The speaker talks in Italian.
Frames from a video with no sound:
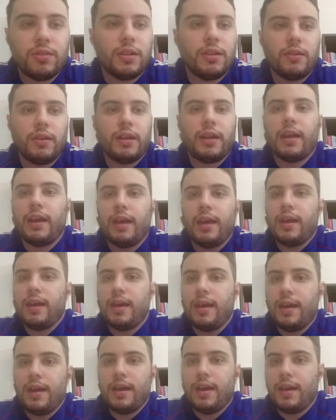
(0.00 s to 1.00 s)
Cioè, non è
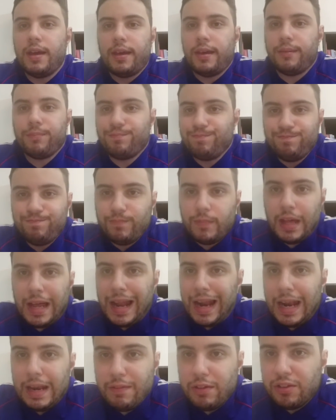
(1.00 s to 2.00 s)
che
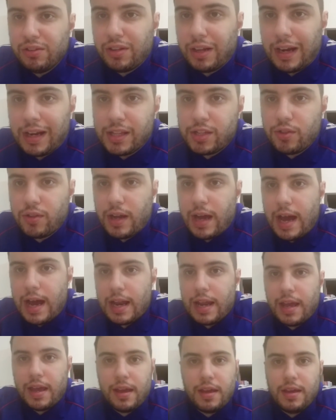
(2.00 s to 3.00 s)
a livello
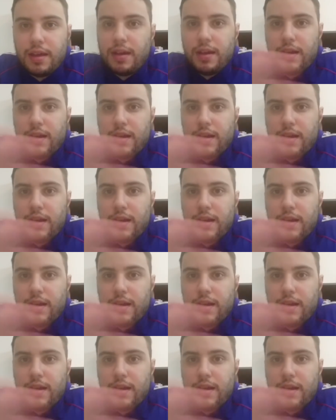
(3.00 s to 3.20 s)
internazionale